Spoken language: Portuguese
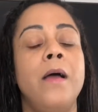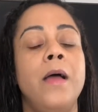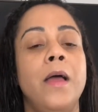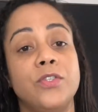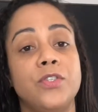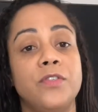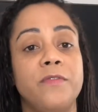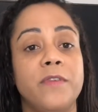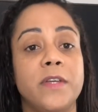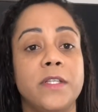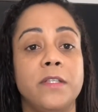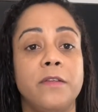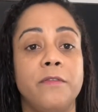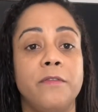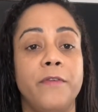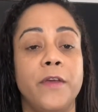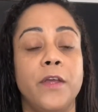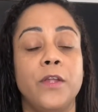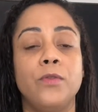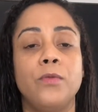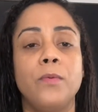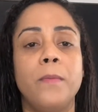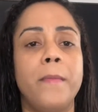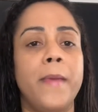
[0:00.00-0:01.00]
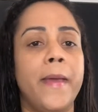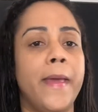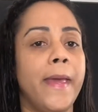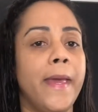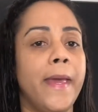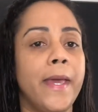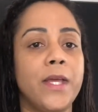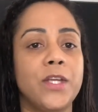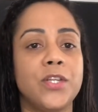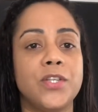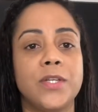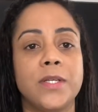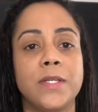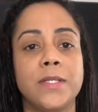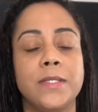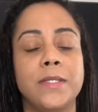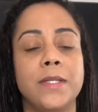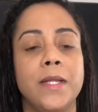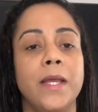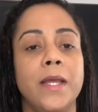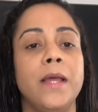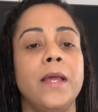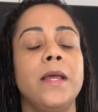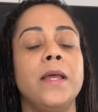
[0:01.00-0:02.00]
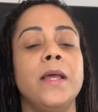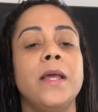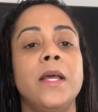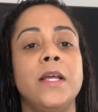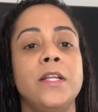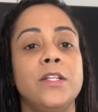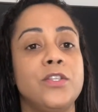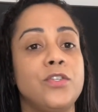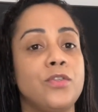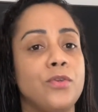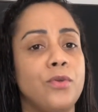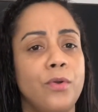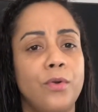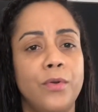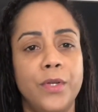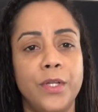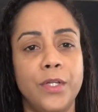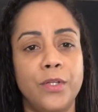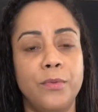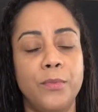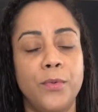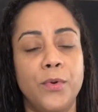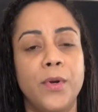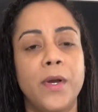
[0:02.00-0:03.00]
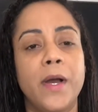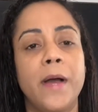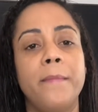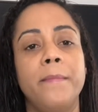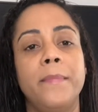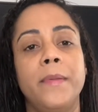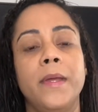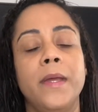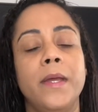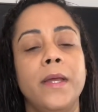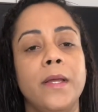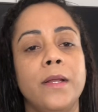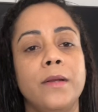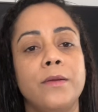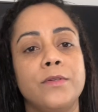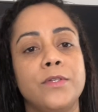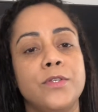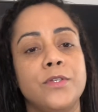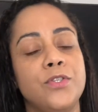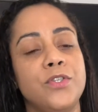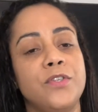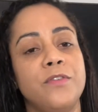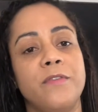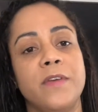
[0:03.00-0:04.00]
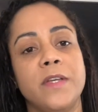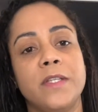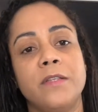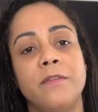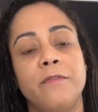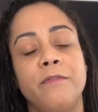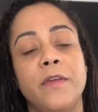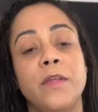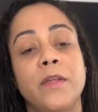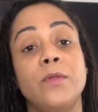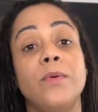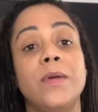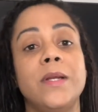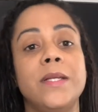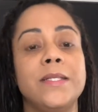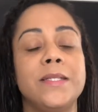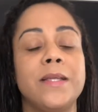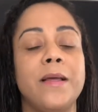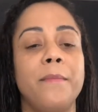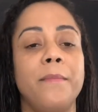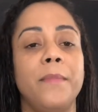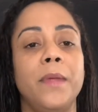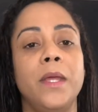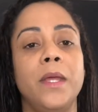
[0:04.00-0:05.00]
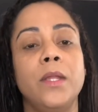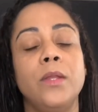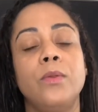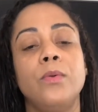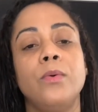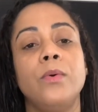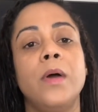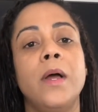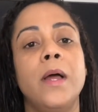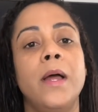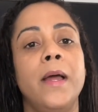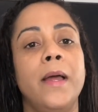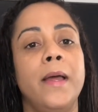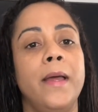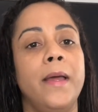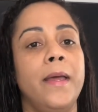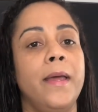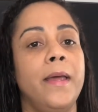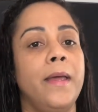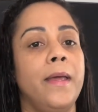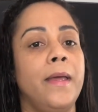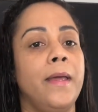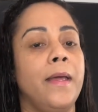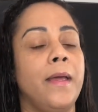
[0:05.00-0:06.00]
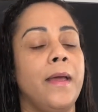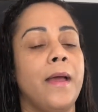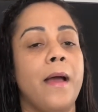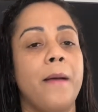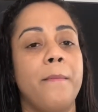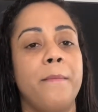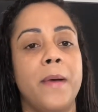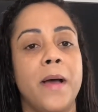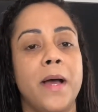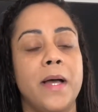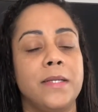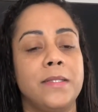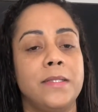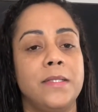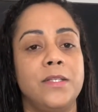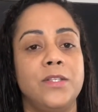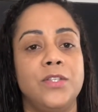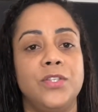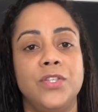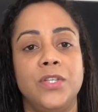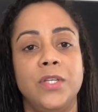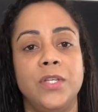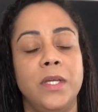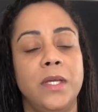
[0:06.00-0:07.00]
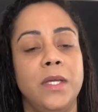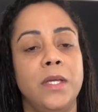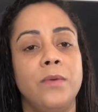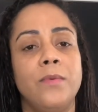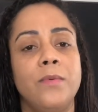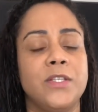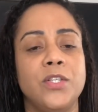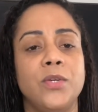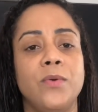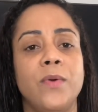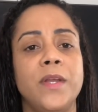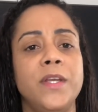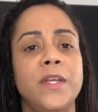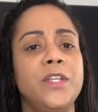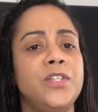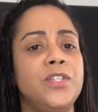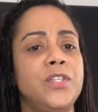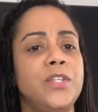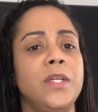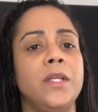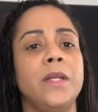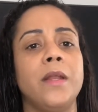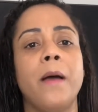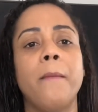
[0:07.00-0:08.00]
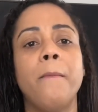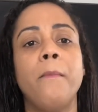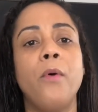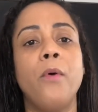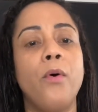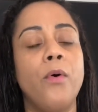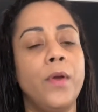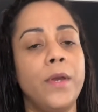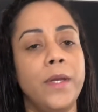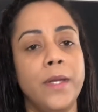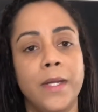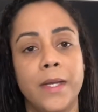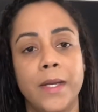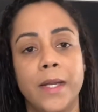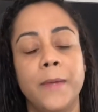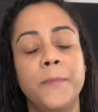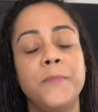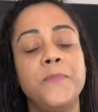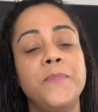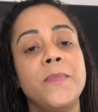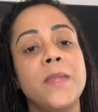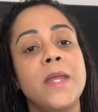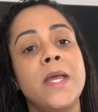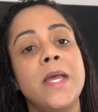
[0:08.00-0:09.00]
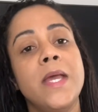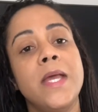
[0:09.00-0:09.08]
Se eu tivesse feito mechas, né, descolorido meu cabelo, se eu tivesse feito um alisamento é, à base de, de guanidina, amônia, né?